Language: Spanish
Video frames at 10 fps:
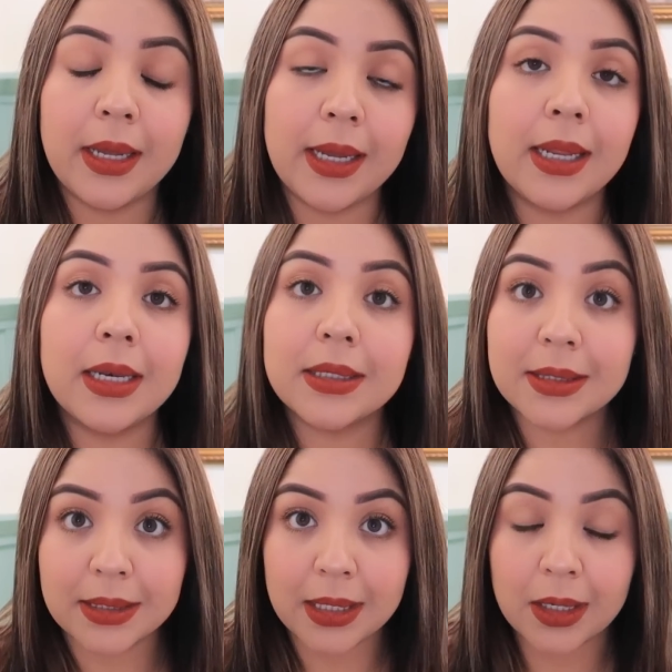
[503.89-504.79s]
el
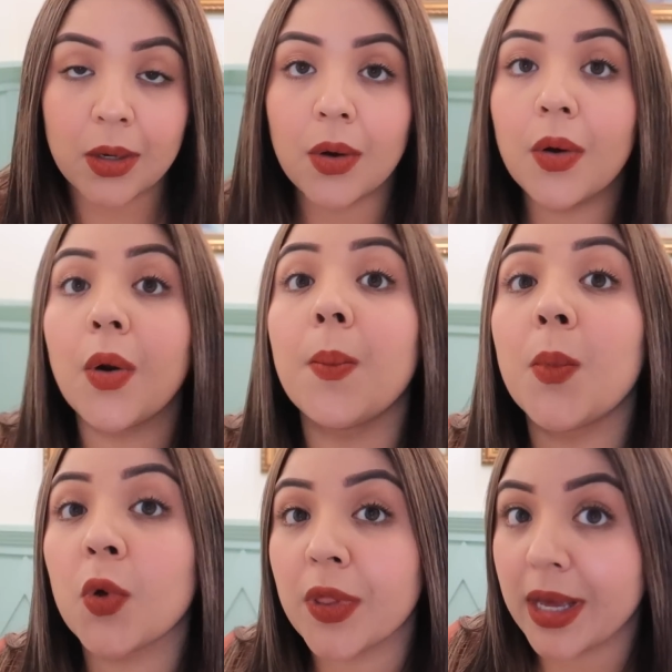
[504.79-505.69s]
estilo
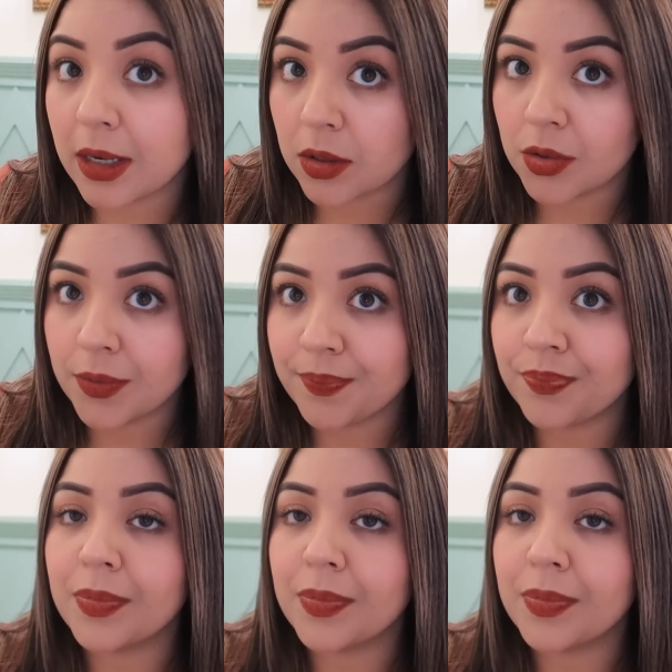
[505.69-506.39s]
moderno,